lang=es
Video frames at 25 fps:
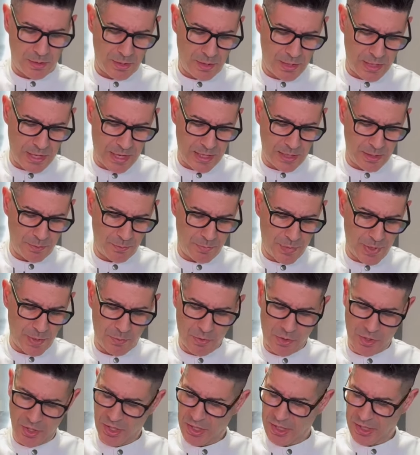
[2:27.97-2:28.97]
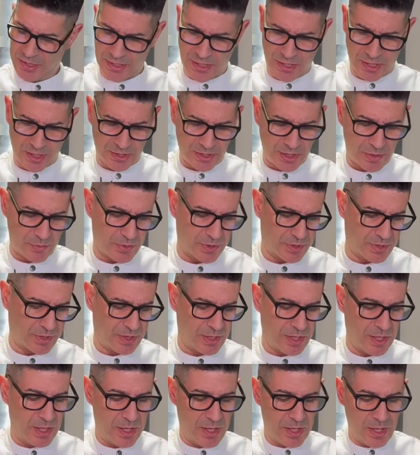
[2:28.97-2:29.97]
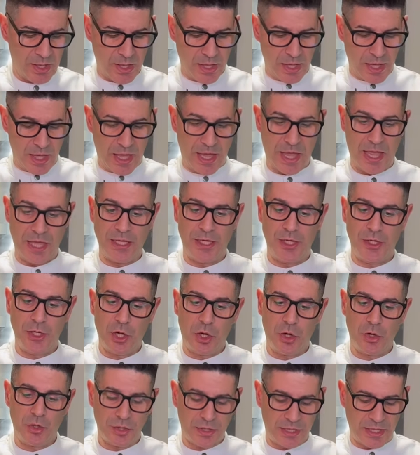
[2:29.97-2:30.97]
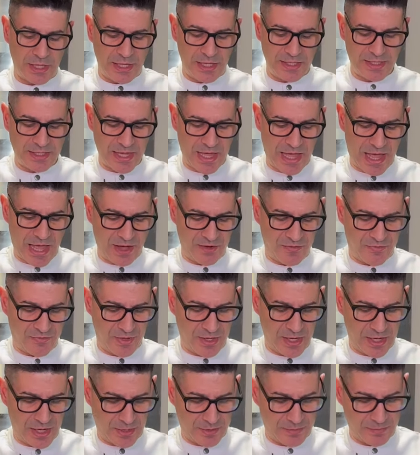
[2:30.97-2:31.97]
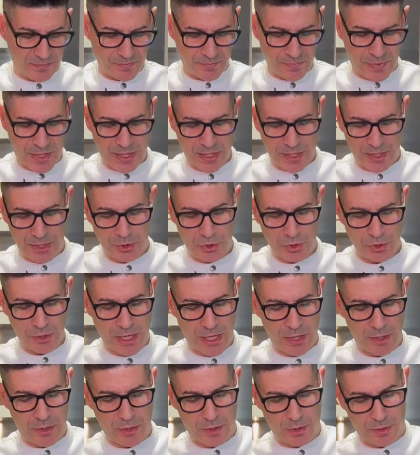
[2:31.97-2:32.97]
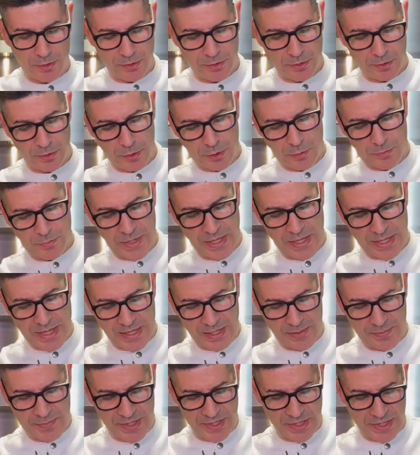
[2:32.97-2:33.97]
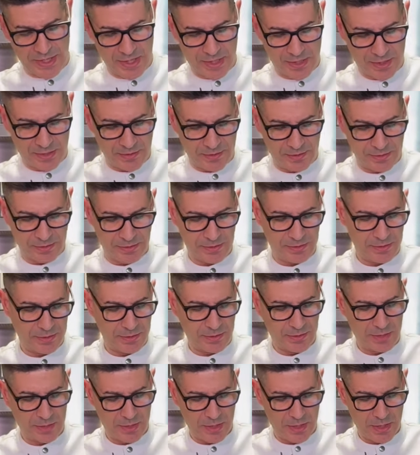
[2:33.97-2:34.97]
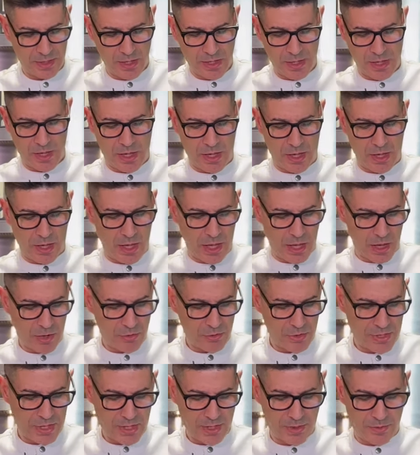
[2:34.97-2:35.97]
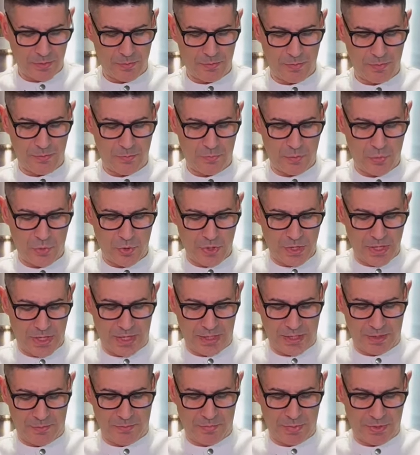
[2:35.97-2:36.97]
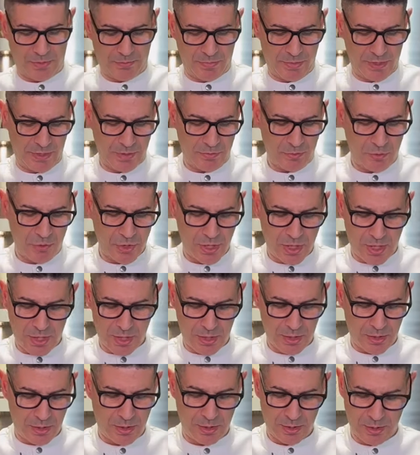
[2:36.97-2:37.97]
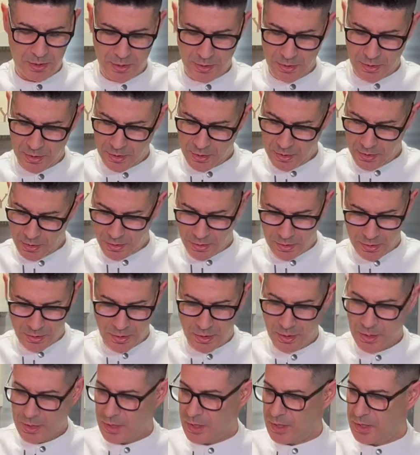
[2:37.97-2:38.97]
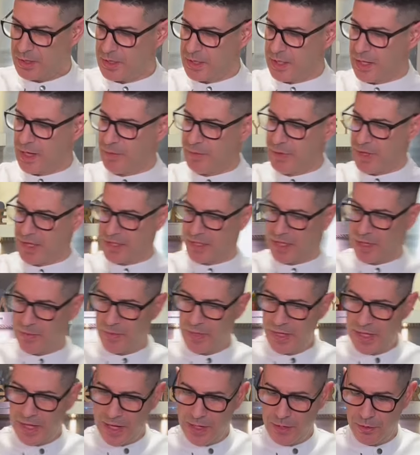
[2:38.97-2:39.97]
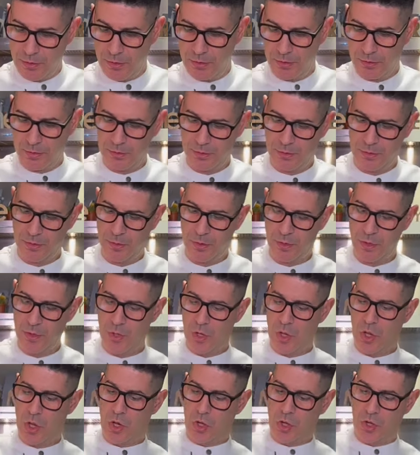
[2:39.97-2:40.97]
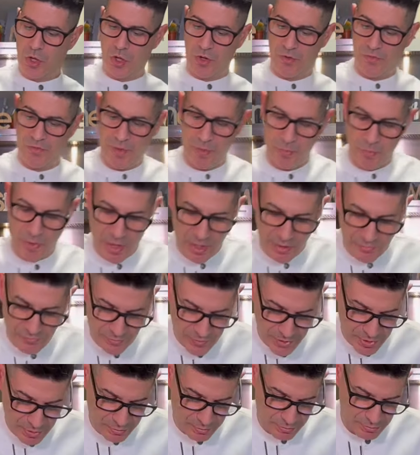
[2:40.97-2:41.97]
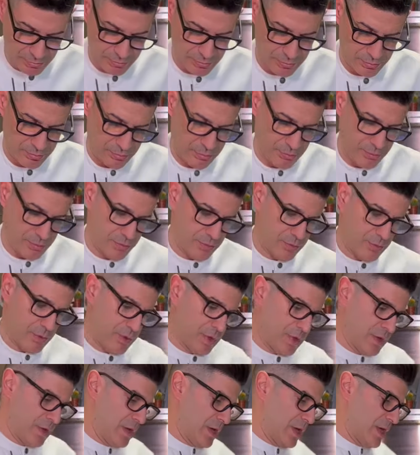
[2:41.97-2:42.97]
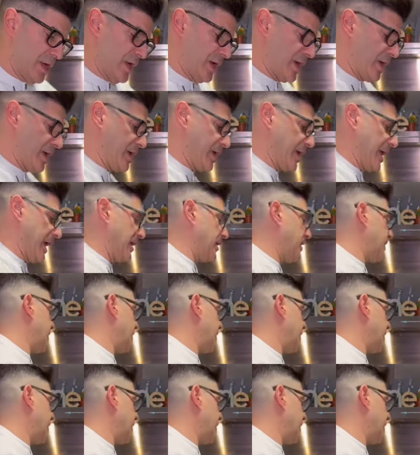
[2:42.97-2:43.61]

la limpiamos y se la echamos así. El hinojo se le echa al final, ¿vale? Eso ya lo explicaré mañana. Ahora voy a limpiar mi cebolla se la había echado mi caldo, nos vamos al fuego y ahí